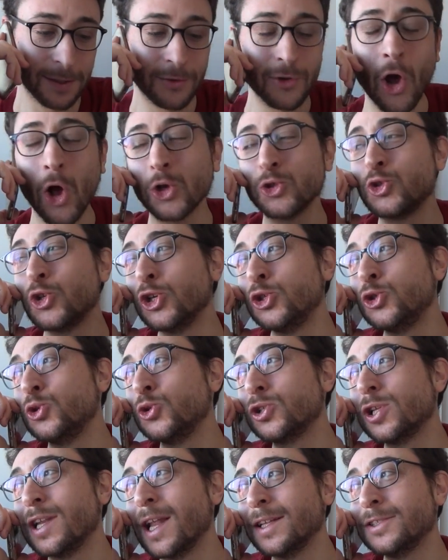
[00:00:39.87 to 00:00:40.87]
Non, c'est
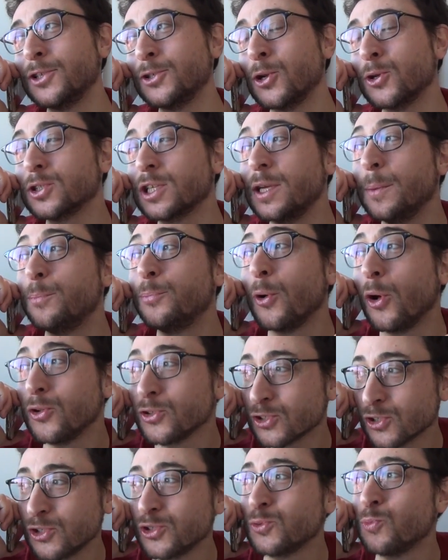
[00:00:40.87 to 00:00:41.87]
juste un internaute qui
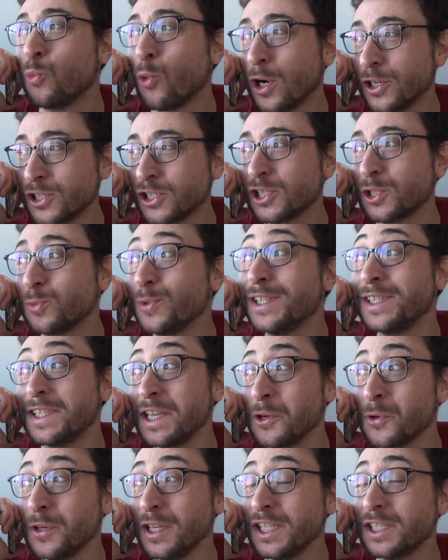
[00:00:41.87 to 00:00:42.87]
pense que moi je suis
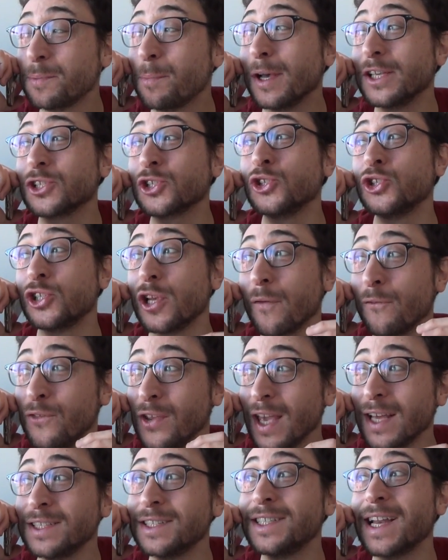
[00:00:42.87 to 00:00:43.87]
zioniste parce que je
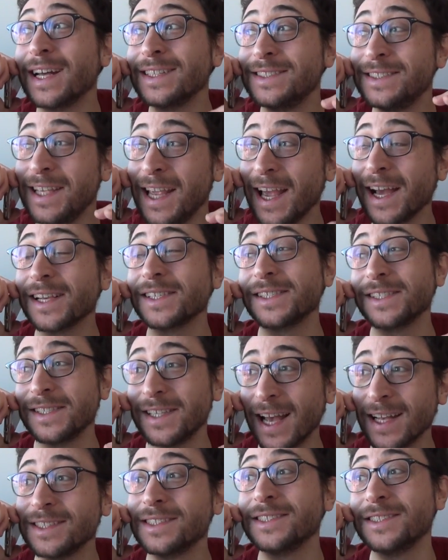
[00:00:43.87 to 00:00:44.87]
viens de la terre
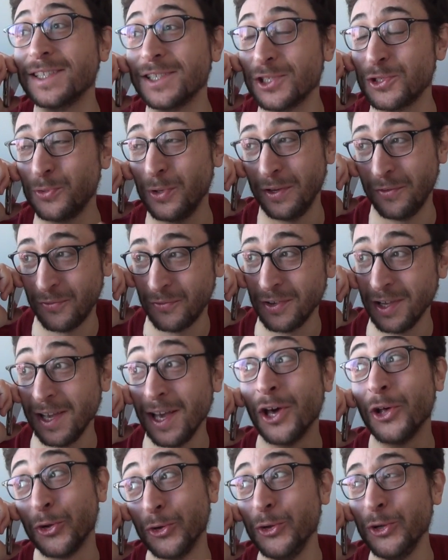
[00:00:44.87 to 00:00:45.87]
sainte des juifs,
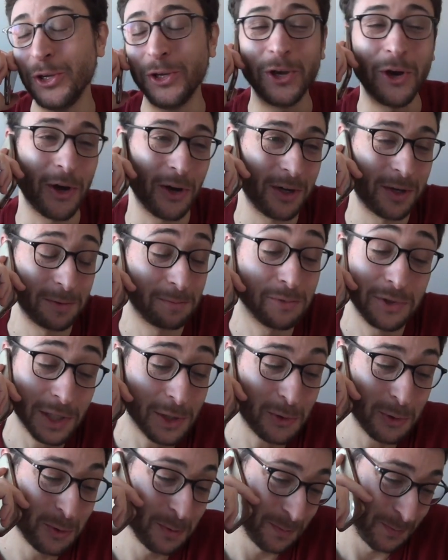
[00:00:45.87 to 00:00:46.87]
New York.
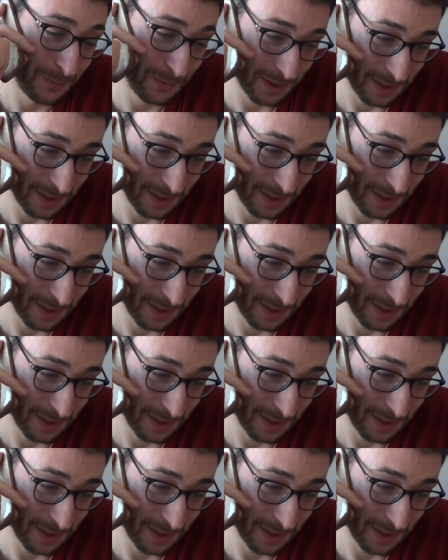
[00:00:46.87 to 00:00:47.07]
C'est tout.